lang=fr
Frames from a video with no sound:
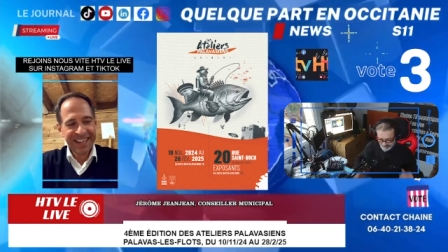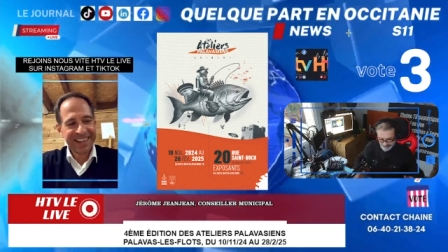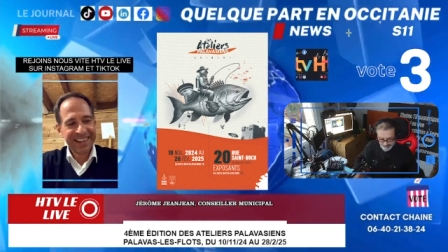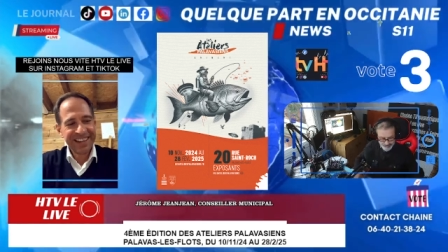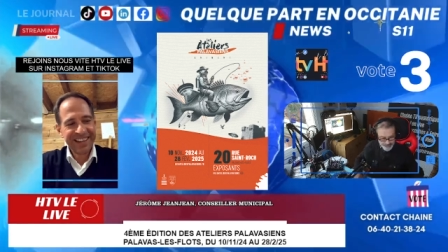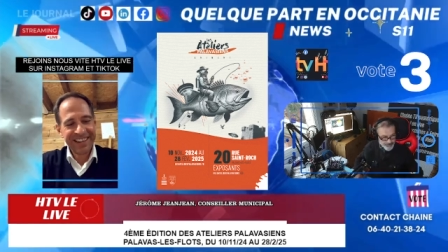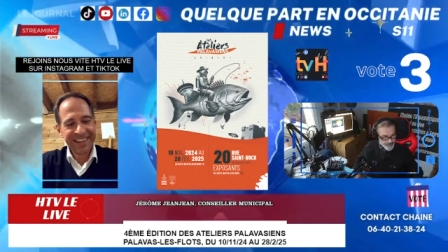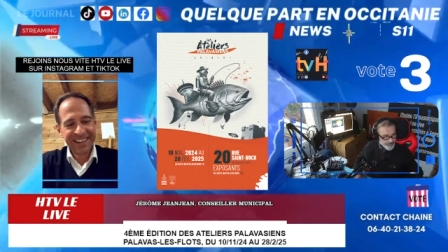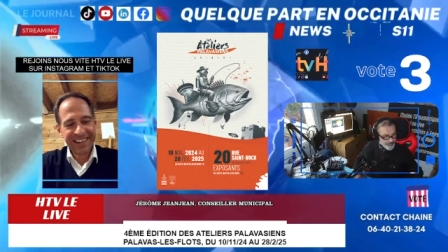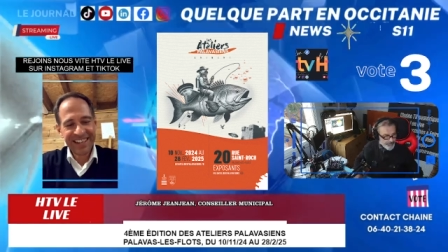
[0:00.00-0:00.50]

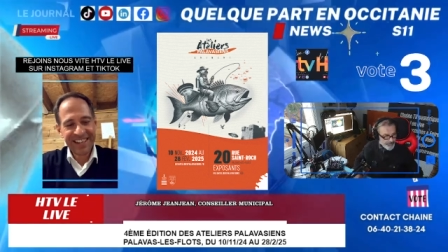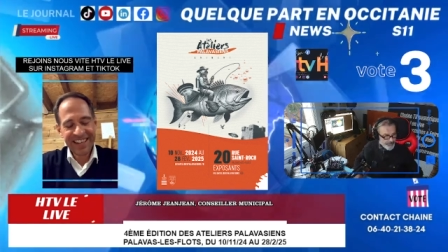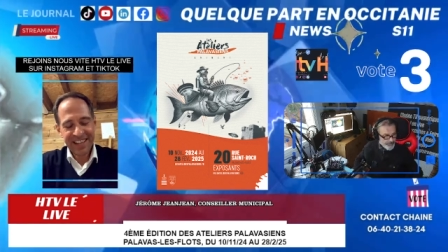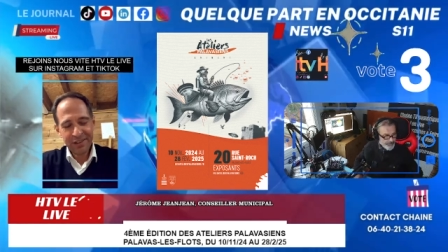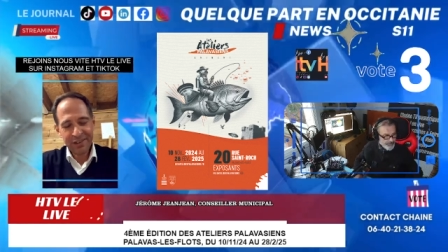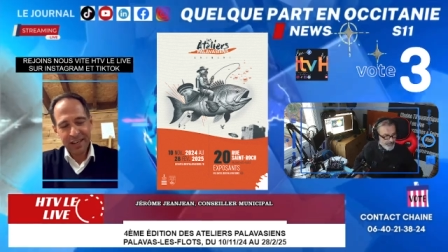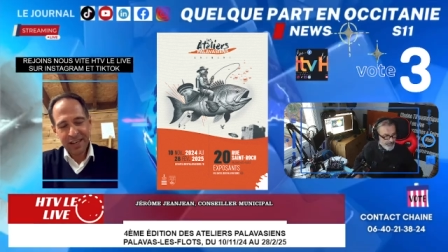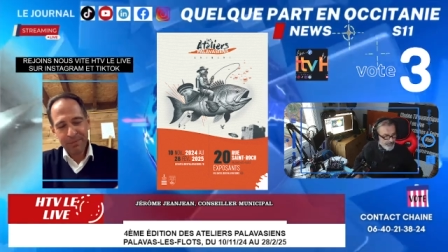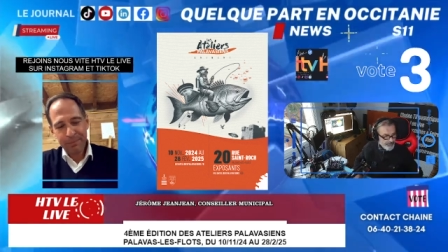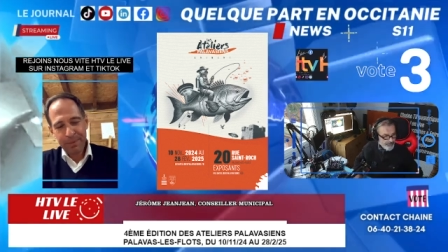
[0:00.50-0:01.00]
les
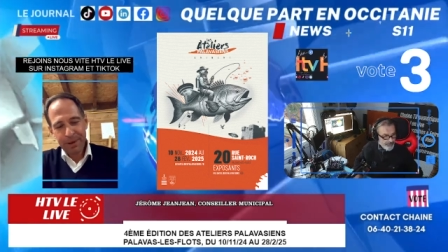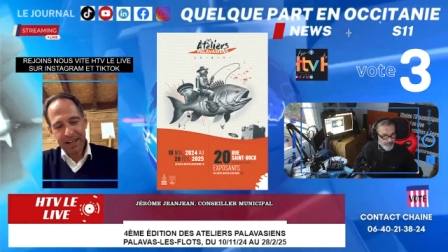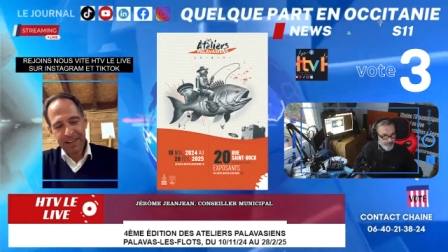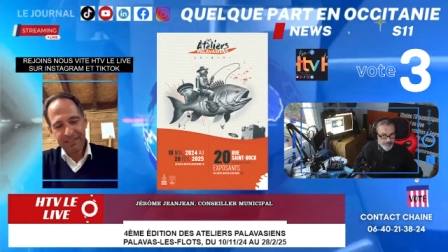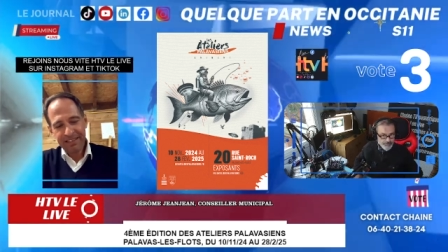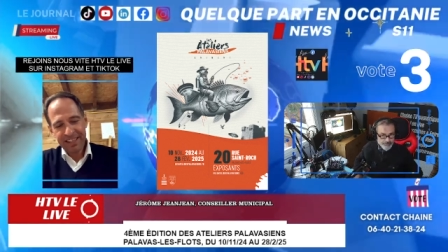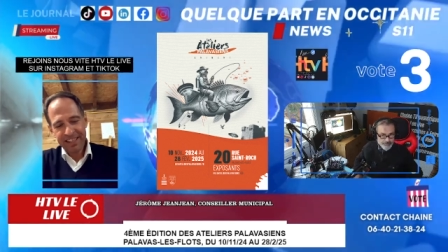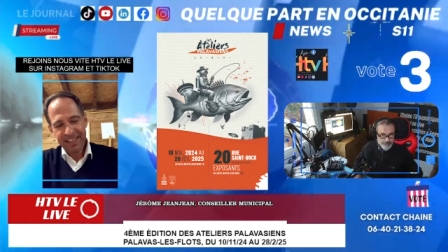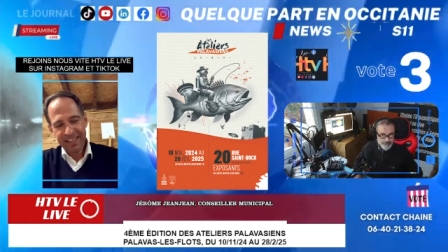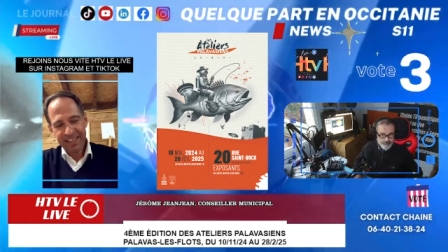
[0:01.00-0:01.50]
ateliers
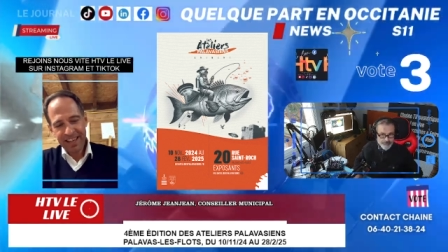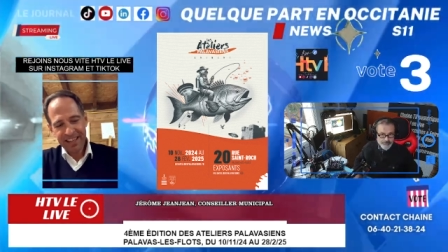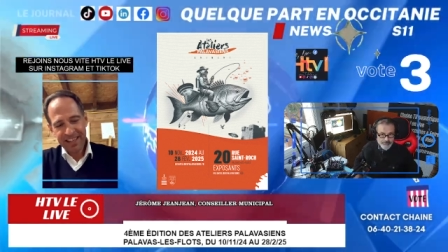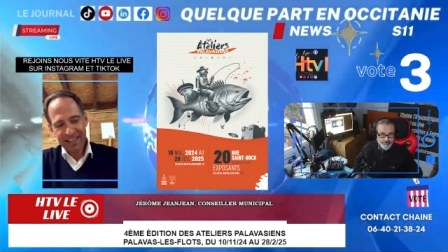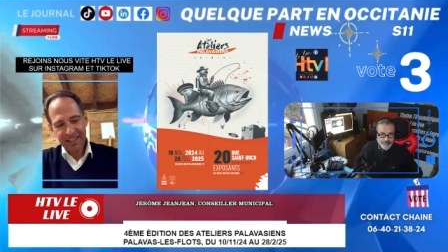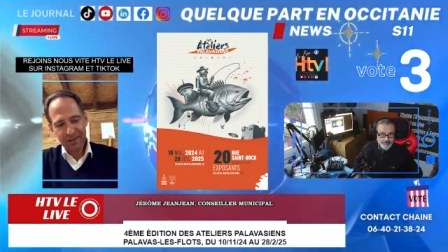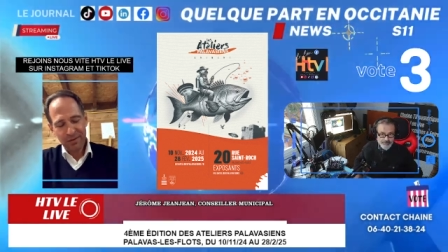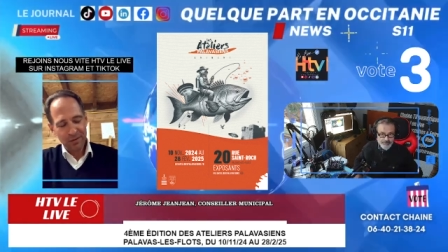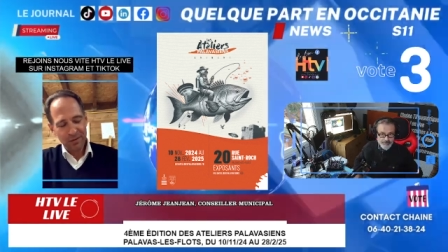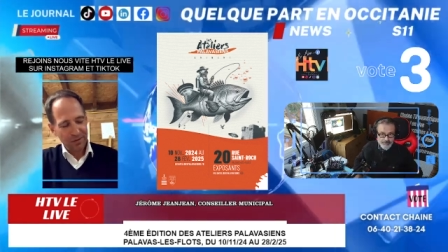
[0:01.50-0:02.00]
palavasiens,
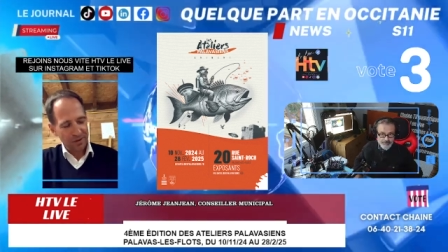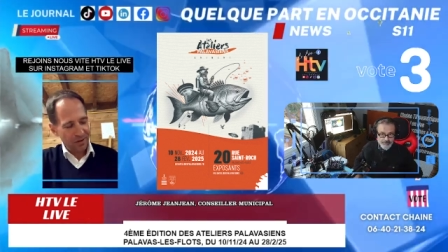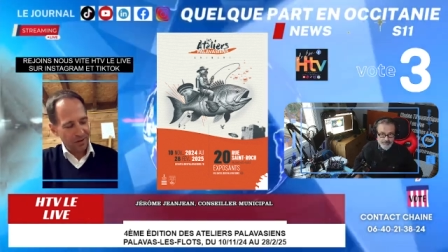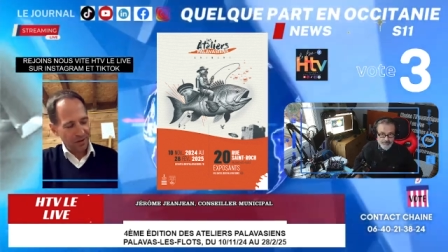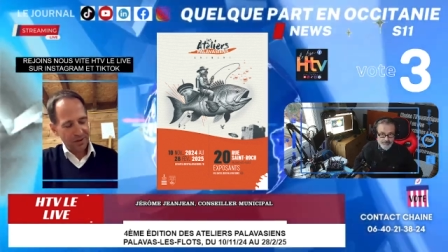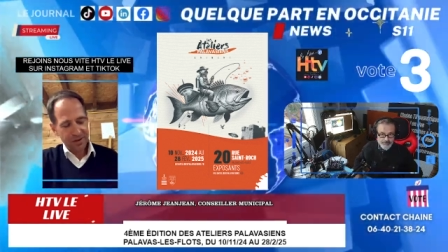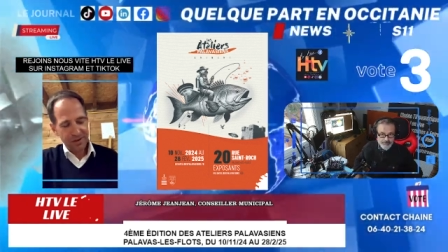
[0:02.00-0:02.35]
c'est une,